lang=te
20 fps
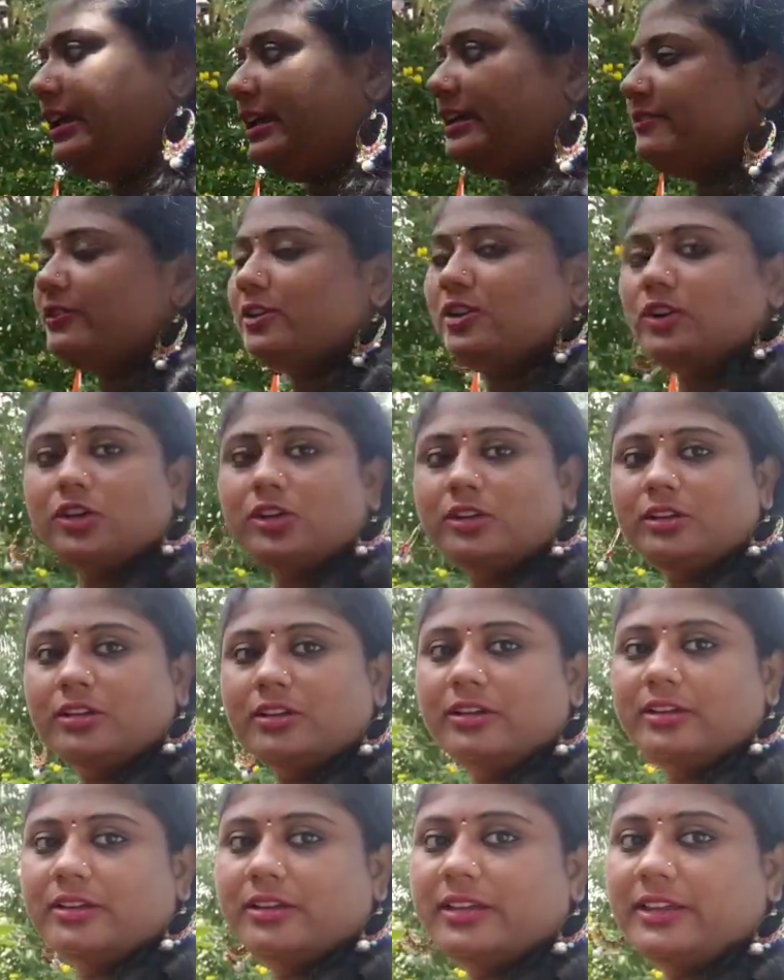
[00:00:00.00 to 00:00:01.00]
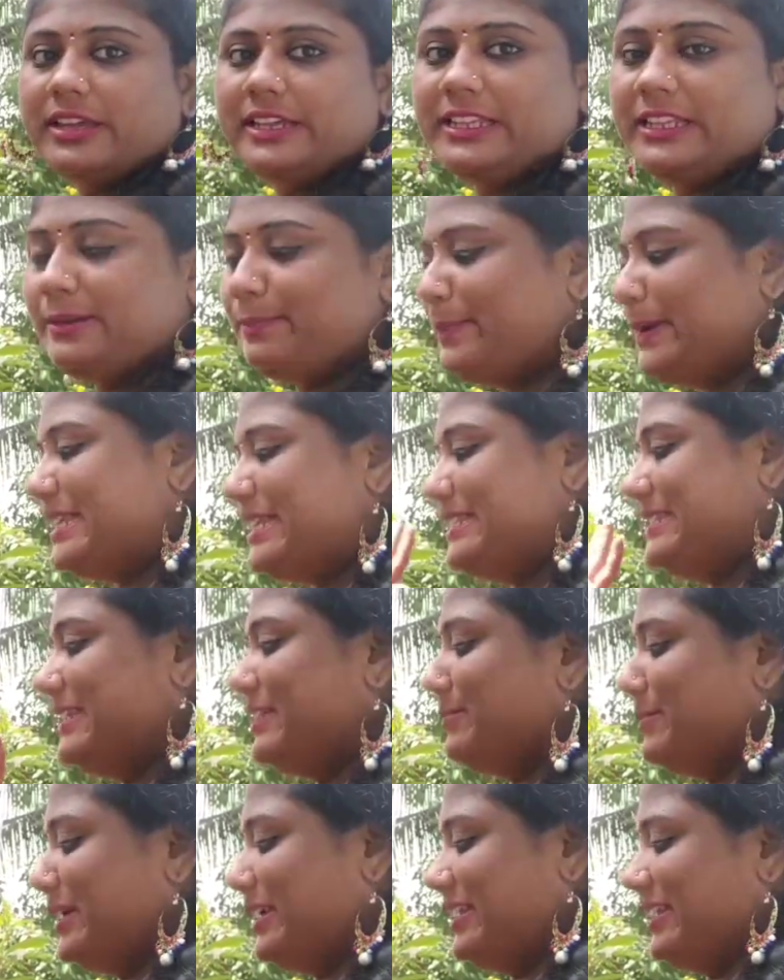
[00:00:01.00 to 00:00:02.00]
ఇందులో ఇది బెస్ట్
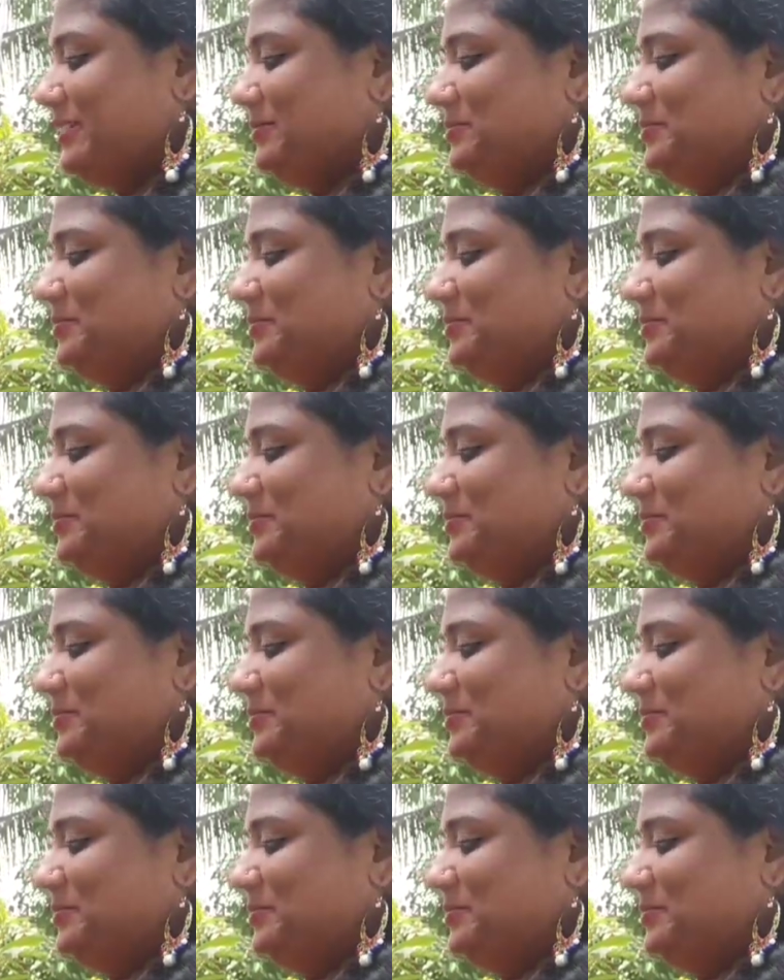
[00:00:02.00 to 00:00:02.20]
అనమాట